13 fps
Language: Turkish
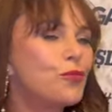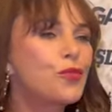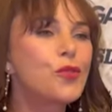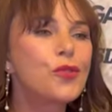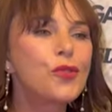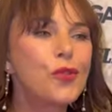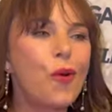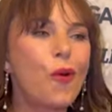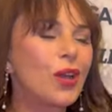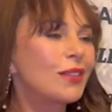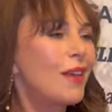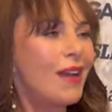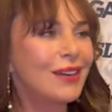bu o
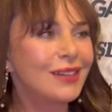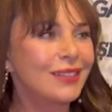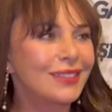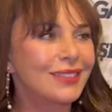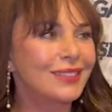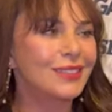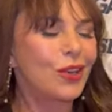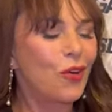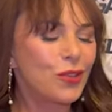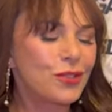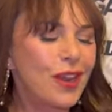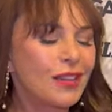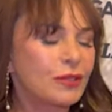kadar e,
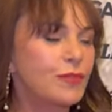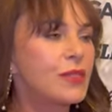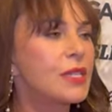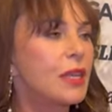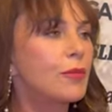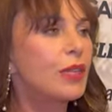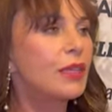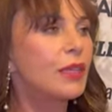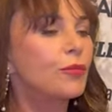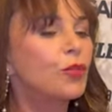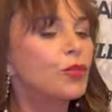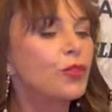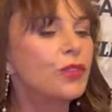oynak bir zemin ki
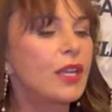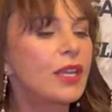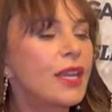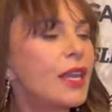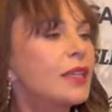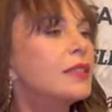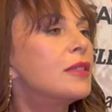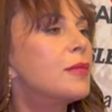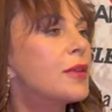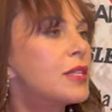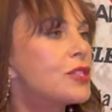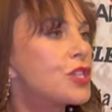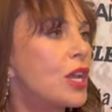bunun nereye
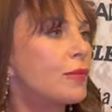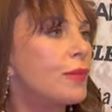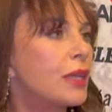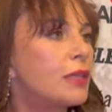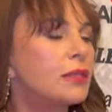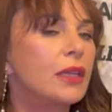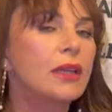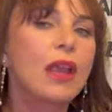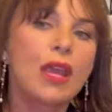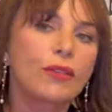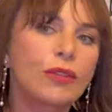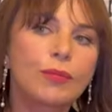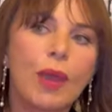gidebileceği belli değil.
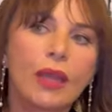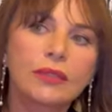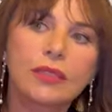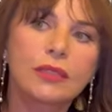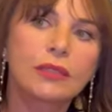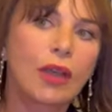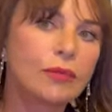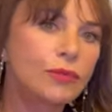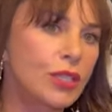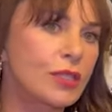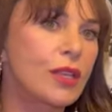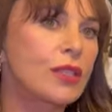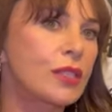Ve ben idam
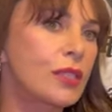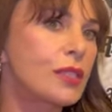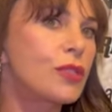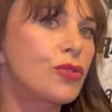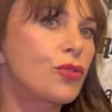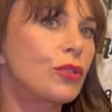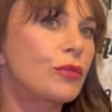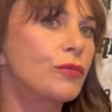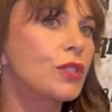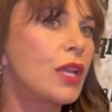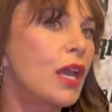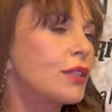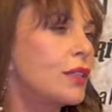cezası istiyorum
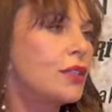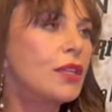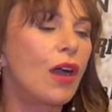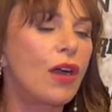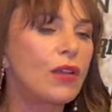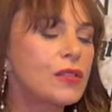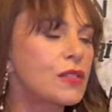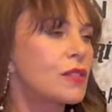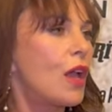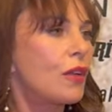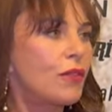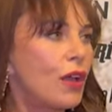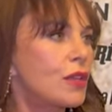diyenleri
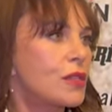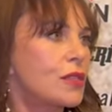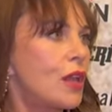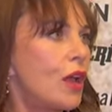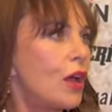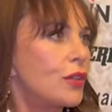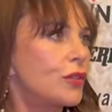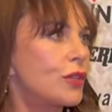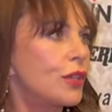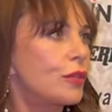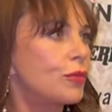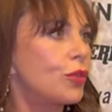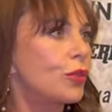asla ve asla
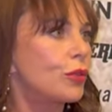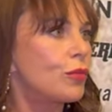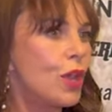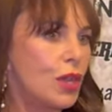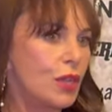anlayamıyorum.